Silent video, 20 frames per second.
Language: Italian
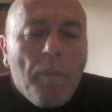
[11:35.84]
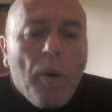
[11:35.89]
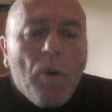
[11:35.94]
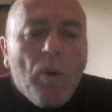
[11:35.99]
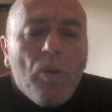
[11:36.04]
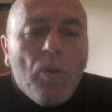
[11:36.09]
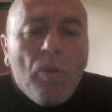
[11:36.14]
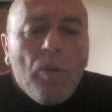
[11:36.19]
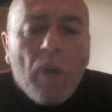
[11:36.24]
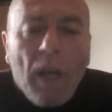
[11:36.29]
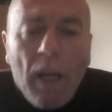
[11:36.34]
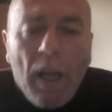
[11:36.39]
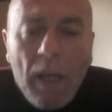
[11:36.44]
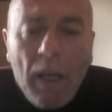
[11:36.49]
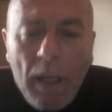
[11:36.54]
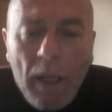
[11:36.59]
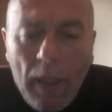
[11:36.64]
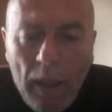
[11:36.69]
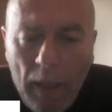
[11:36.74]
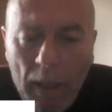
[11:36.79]

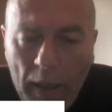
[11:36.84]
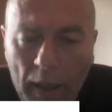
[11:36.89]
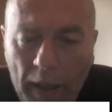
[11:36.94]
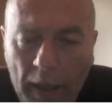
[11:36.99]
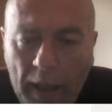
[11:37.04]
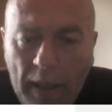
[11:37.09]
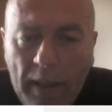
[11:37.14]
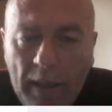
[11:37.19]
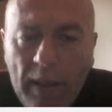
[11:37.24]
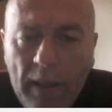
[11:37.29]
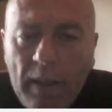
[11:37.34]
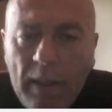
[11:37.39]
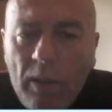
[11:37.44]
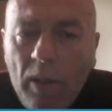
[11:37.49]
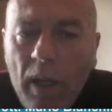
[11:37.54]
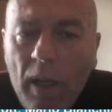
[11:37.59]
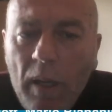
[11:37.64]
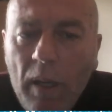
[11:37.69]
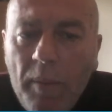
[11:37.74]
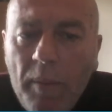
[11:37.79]
paura, le
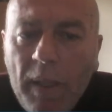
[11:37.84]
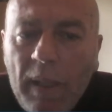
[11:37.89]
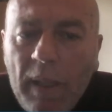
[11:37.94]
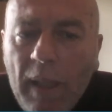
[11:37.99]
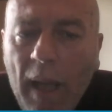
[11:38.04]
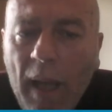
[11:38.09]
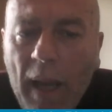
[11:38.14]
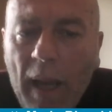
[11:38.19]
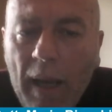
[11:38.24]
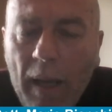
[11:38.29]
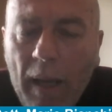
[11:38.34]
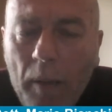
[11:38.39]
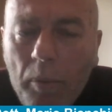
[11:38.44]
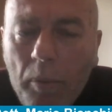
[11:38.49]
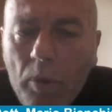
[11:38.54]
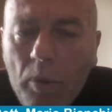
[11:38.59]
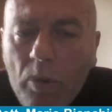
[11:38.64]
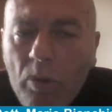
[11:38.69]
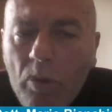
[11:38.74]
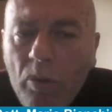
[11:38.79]
restrizioni alimentari, la
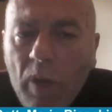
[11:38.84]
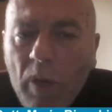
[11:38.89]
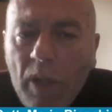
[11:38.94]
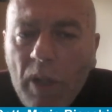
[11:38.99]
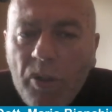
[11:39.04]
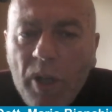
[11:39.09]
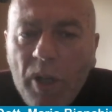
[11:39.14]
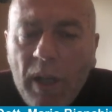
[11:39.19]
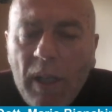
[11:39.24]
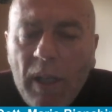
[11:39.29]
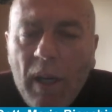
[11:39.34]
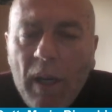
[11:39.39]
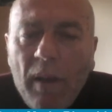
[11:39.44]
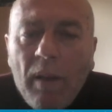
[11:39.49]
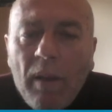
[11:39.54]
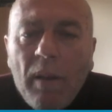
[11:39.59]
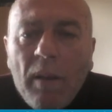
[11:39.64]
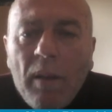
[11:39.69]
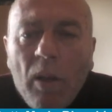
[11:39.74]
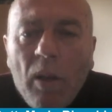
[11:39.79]
postura,
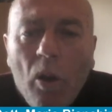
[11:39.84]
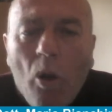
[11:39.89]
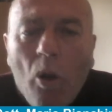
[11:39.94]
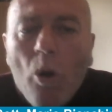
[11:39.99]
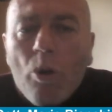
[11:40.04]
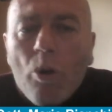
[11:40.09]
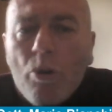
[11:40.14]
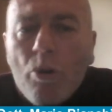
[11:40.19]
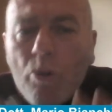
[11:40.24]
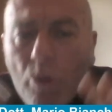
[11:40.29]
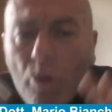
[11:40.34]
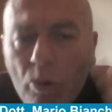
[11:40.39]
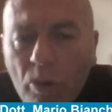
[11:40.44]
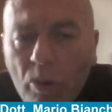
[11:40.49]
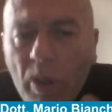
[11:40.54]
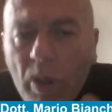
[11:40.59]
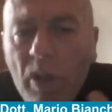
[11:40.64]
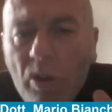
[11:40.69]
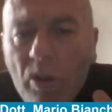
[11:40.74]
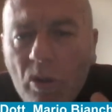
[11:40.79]
eccetera,
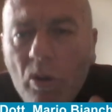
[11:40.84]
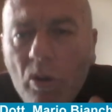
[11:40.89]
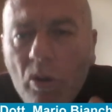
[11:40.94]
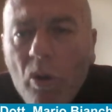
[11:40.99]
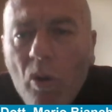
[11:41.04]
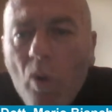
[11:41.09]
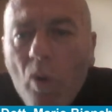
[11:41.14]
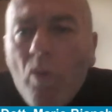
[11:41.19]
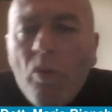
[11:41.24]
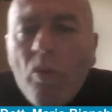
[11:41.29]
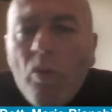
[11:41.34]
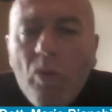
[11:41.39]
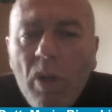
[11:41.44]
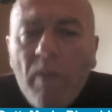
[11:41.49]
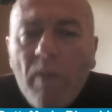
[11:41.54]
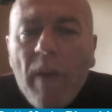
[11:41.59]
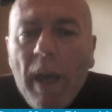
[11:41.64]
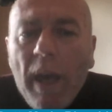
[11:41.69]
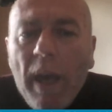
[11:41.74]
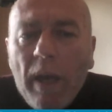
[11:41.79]
costruiscono un
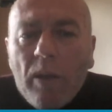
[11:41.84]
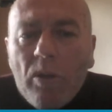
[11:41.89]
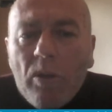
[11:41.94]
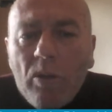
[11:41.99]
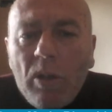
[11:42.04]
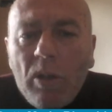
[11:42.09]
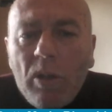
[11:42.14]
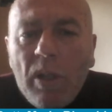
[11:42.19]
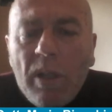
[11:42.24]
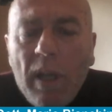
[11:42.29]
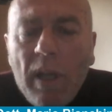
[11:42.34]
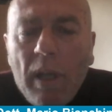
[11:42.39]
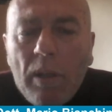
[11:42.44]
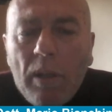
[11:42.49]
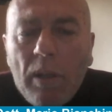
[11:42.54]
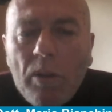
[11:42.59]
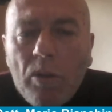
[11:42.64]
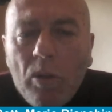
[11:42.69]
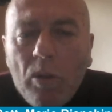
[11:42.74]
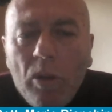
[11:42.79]
universo di
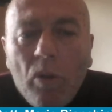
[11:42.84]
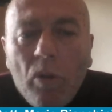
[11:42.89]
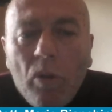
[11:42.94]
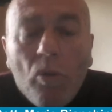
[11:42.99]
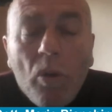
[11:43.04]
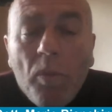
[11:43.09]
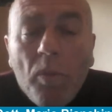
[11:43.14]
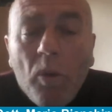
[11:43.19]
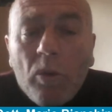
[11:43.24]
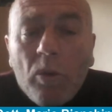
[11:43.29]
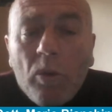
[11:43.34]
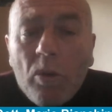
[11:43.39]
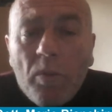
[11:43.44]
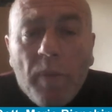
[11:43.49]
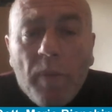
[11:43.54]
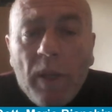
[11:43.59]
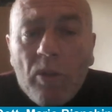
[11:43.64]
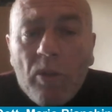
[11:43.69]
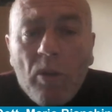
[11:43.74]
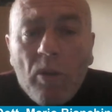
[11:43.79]
senso di cui molto
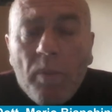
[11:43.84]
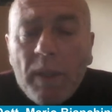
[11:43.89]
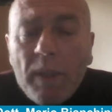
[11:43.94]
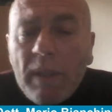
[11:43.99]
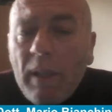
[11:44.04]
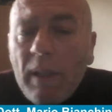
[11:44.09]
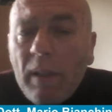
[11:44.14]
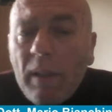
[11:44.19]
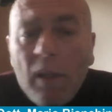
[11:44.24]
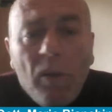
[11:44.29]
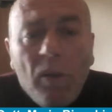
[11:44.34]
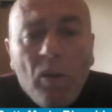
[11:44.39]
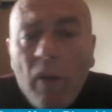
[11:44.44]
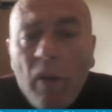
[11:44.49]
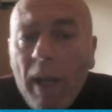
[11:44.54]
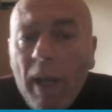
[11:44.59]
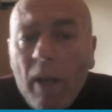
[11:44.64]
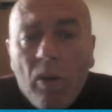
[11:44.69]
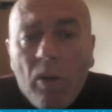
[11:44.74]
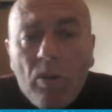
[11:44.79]
spesso il paziente
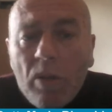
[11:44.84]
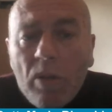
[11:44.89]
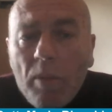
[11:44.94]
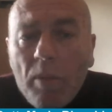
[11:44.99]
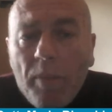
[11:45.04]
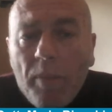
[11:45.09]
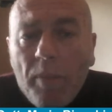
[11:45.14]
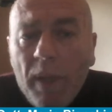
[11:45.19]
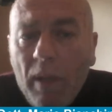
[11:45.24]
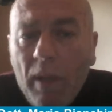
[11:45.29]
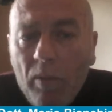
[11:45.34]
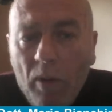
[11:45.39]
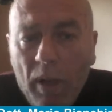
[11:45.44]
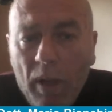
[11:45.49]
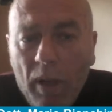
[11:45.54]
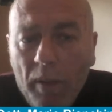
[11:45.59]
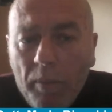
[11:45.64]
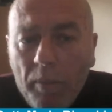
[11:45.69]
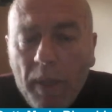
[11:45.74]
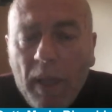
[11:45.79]
non è
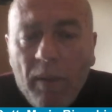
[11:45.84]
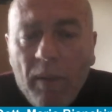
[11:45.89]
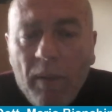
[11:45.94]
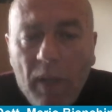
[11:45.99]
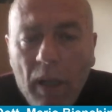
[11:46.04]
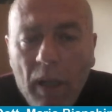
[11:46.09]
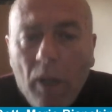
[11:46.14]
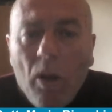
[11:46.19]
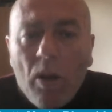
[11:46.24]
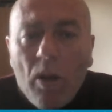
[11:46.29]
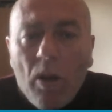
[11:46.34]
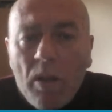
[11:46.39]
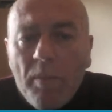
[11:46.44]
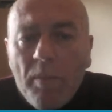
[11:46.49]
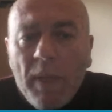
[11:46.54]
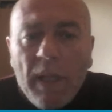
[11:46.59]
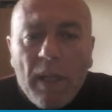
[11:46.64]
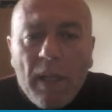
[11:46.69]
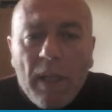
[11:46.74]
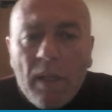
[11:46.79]
consapevole, perché vede le cose in
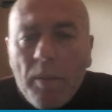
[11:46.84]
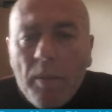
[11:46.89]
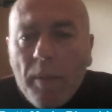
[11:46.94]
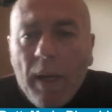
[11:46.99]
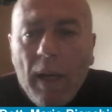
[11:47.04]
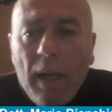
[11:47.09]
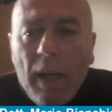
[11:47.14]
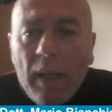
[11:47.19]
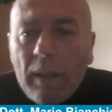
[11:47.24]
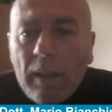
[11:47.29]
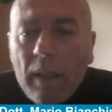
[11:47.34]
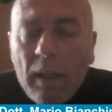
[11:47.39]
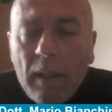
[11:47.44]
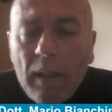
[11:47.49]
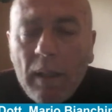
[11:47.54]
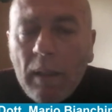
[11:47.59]
maniera separata.